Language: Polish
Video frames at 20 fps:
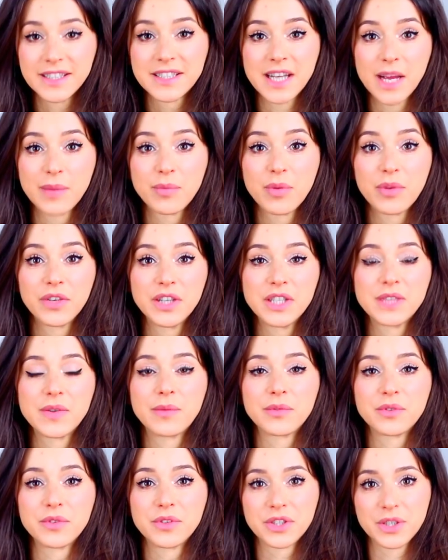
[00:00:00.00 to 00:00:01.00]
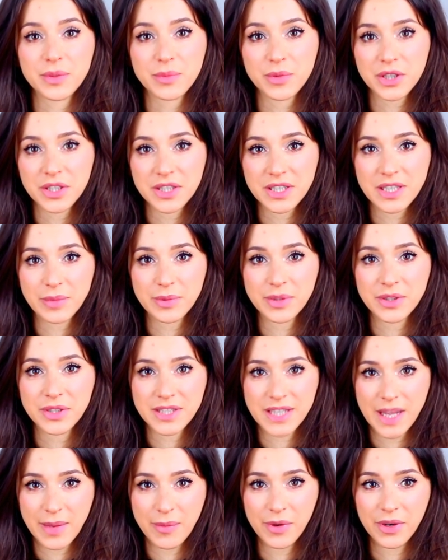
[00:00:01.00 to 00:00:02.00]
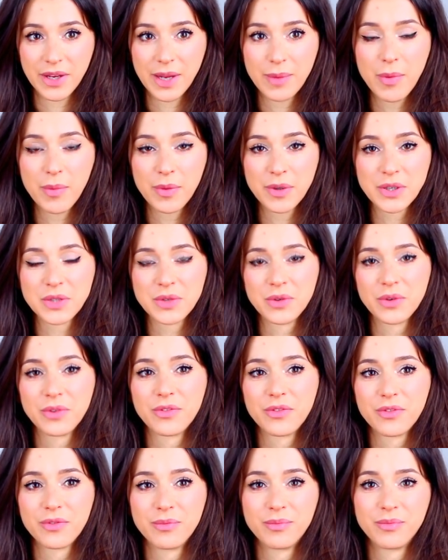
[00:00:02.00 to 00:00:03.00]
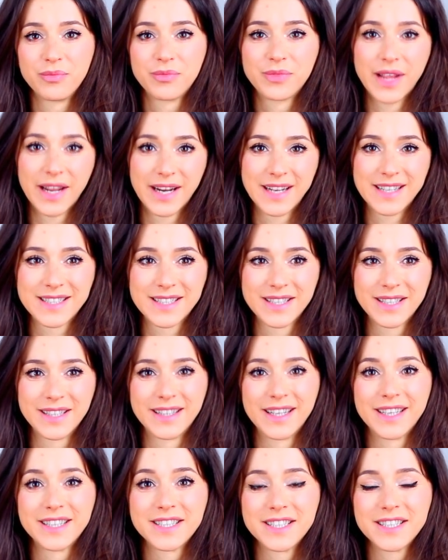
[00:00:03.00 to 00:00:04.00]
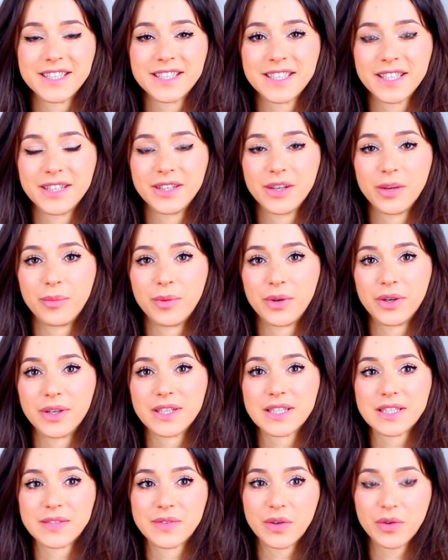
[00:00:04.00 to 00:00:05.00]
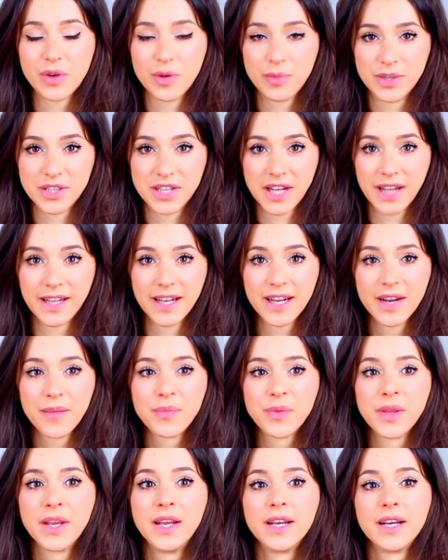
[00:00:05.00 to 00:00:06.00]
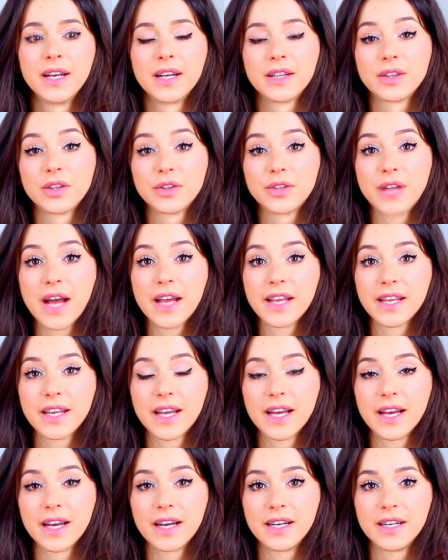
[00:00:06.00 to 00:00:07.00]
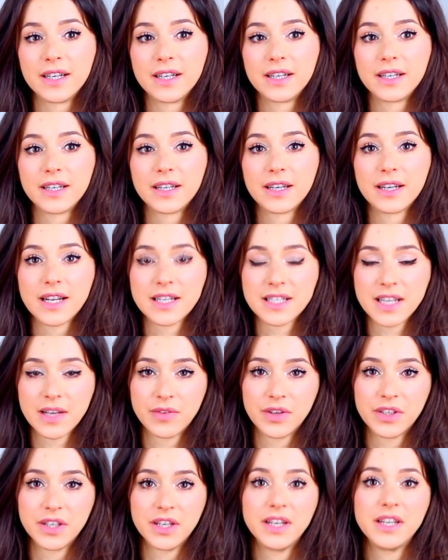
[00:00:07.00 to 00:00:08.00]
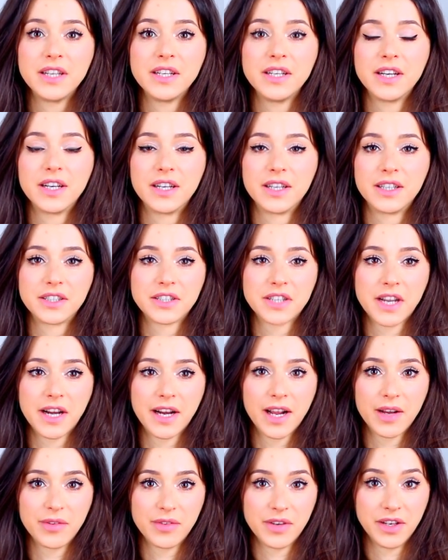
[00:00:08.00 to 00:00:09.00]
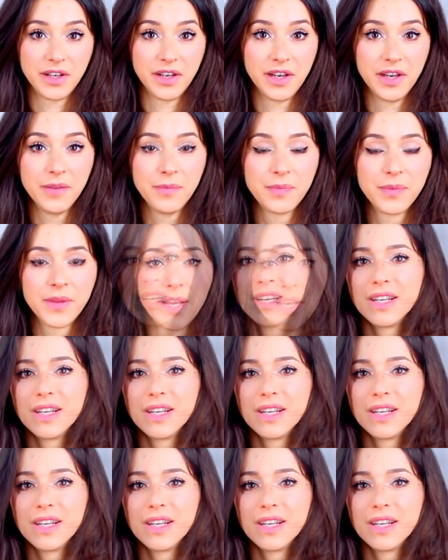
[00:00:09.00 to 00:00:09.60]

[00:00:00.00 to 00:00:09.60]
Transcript: i chciałam powiedzieć Wam, że możecie zrobić to samo. Ja po prostu teraz najczęściej do moich zwykłych mieszanek dodaję laskę wanilii, ziarenka wanilii